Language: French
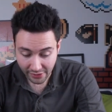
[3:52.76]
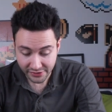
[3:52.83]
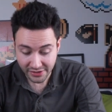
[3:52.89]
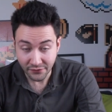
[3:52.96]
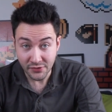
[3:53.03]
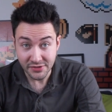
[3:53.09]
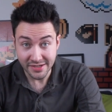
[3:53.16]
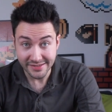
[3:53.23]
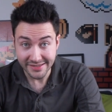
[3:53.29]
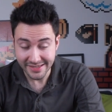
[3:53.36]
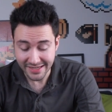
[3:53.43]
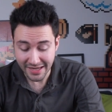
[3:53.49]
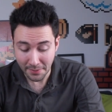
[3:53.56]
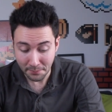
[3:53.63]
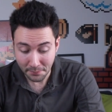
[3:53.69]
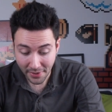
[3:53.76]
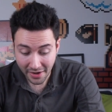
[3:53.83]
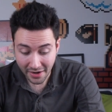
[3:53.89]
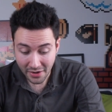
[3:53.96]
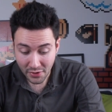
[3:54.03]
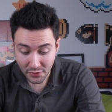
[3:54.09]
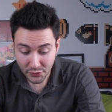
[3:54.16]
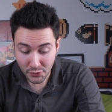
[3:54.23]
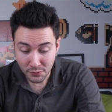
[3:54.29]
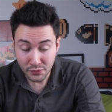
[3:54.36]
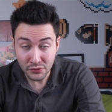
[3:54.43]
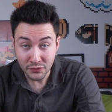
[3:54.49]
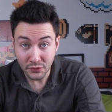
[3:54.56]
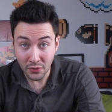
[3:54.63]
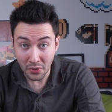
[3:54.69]
Alors ce qu'il faut savoir c'est qu'il n'y a pas de
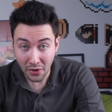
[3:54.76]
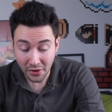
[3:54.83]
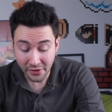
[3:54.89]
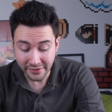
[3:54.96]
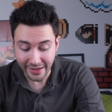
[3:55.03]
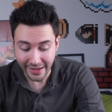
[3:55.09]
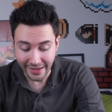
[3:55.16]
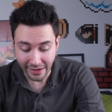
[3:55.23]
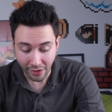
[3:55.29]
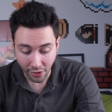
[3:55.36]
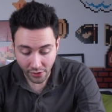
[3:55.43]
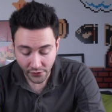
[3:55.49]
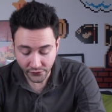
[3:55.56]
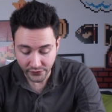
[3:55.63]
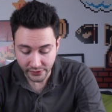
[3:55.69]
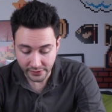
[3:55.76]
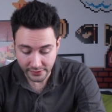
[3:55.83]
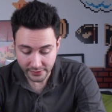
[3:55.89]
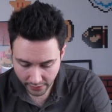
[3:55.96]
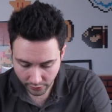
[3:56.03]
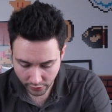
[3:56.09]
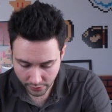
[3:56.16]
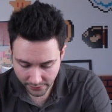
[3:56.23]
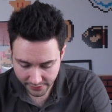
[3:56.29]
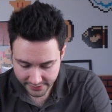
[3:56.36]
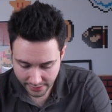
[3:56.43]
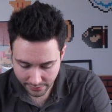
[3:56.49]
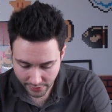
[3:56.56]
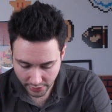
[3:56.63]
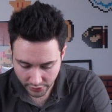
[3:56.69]
bouton on et off. Alors comment
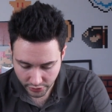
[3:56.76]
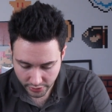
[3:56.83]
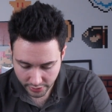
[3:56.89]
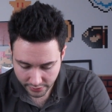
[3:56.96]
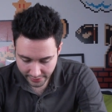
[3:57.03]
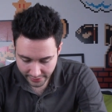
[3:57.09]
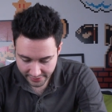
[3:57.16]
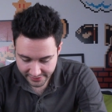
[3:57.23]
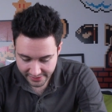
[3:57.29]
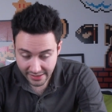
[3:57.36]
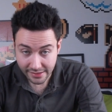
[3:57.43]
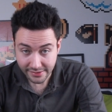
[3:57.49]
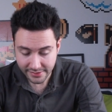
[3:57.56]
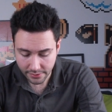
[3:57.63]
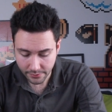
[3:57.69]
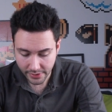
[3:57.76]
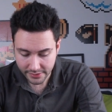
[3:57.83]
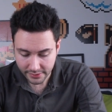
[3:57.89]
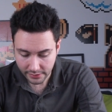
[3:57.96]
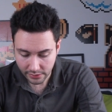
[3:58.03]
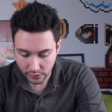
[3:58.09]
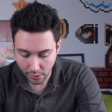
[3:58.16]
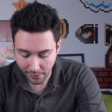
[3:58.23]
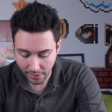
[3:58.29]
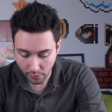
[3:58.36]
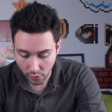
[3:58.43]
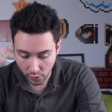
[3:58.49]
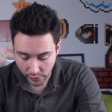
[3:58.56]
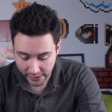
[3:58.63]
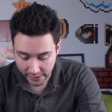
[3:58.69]
ça marche Est-ce qu'il a assez de batterie
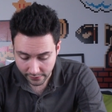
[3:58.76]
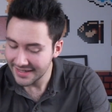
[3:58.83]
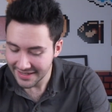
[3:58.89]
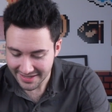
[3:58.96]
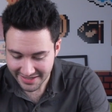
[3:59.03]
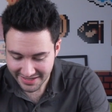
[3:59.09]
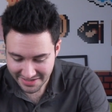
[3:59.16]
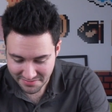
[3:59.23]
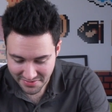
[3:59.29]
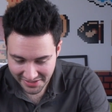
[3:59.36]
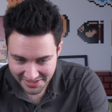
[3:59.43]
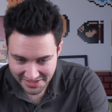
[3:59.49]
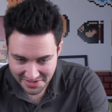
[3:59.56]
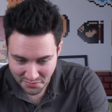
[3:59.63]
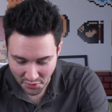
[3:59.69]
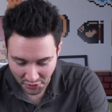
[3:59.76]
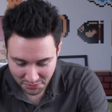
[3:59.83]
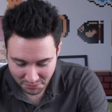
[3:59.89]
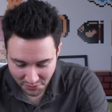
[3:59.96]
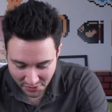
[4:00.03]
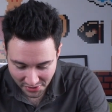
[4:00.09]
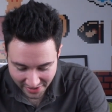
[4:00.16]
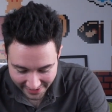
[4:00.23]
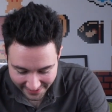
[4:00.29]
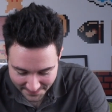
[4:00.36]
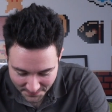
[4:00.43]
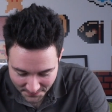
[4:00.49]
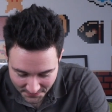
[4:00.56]
Normalement oui. Imagine il marche plus.